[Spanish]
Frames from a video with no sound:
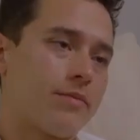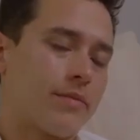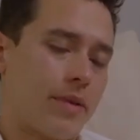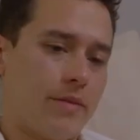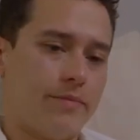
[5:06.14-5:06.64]

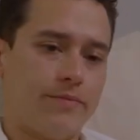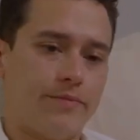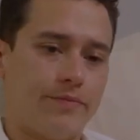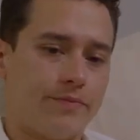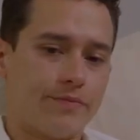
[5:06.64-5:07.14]
Bueno,
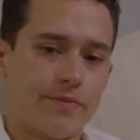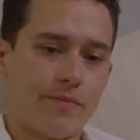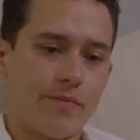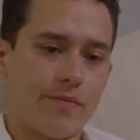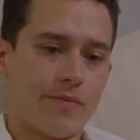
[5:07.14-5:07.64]

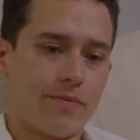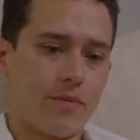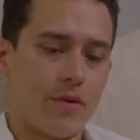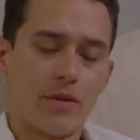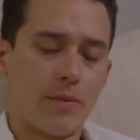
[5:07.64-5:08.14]

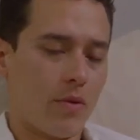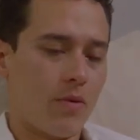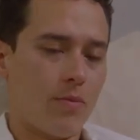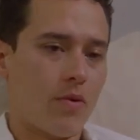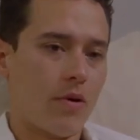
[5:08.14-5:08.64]
ahorita me
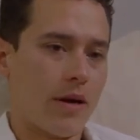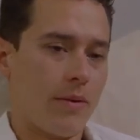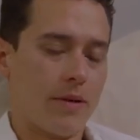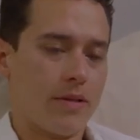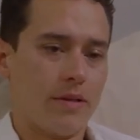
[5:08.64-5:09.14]
duele un poco la
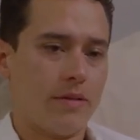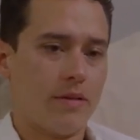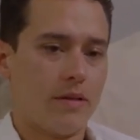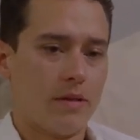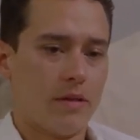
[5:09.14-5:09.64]
cabeza.
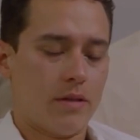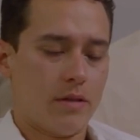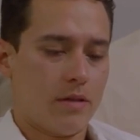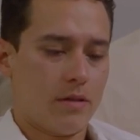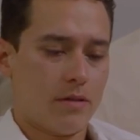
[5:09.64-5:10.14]

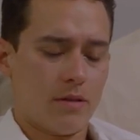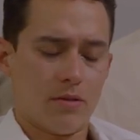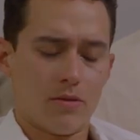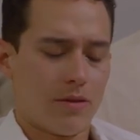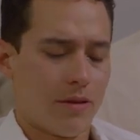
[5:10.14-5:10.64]

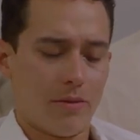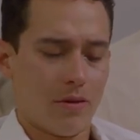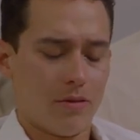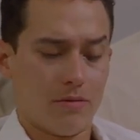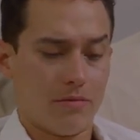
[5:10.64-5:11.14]
No sé,
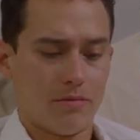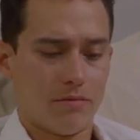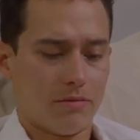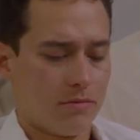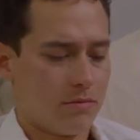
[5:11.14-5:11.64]
veo,
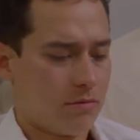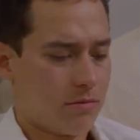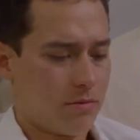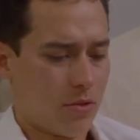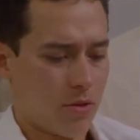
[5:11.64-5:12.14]

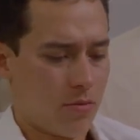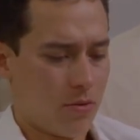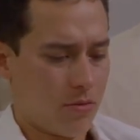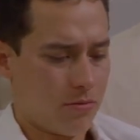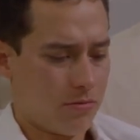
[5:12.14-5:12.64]
veo
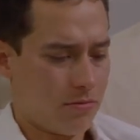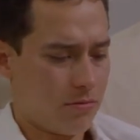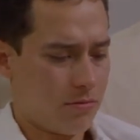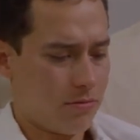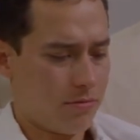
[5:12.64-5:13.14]
como
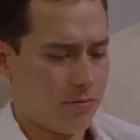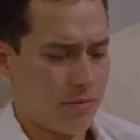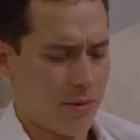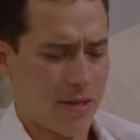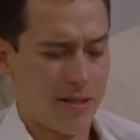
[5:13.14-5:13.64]

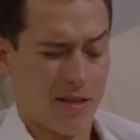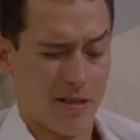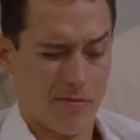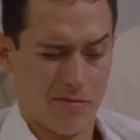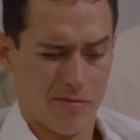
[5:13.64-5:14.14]
una
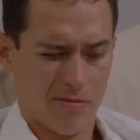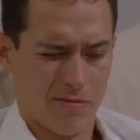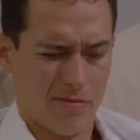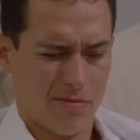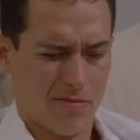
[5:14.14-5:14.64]
mancha
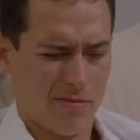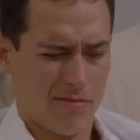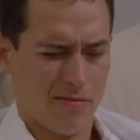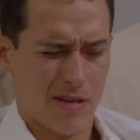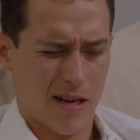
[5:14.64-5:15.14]

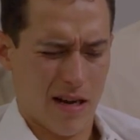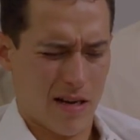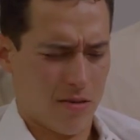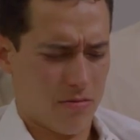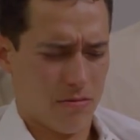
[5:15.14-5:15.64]

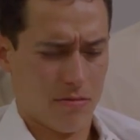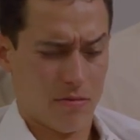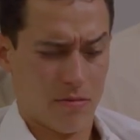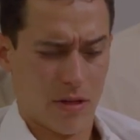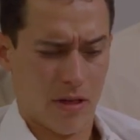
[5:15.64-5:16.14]
rara
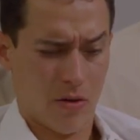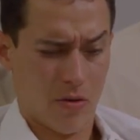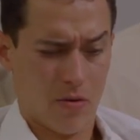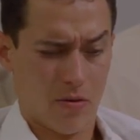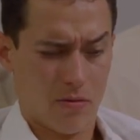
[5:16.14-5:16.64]
en el
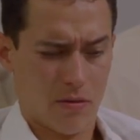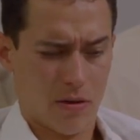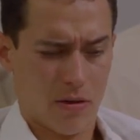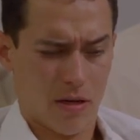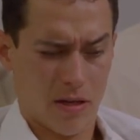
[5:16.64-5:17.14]
ojo,
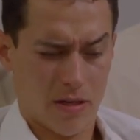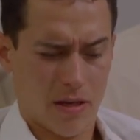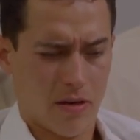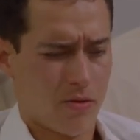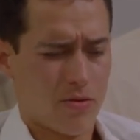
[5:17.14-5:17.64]
en el
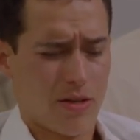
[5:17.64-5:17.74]
izquierdo, no